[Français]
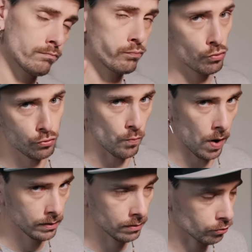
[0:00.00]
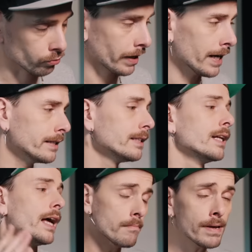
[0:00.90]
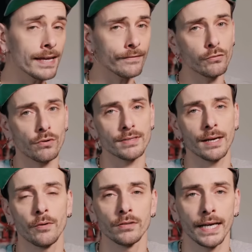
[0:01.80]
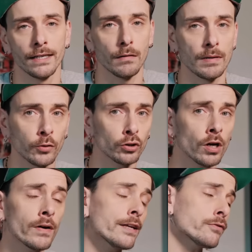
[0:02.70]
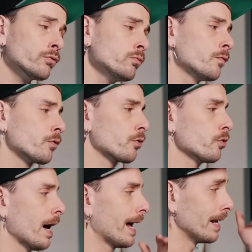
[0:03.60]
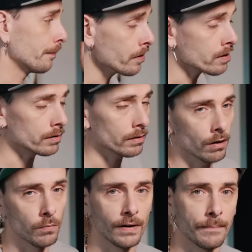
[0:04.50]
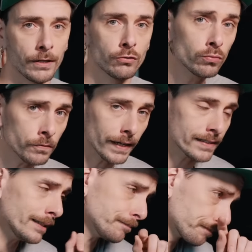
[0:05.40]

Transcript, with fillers: plus ou moins en tout cas, mais vu que ça prendrait énormément de temps et surtout vu que à l'époque, on ne pouvait pas du tout faire ça,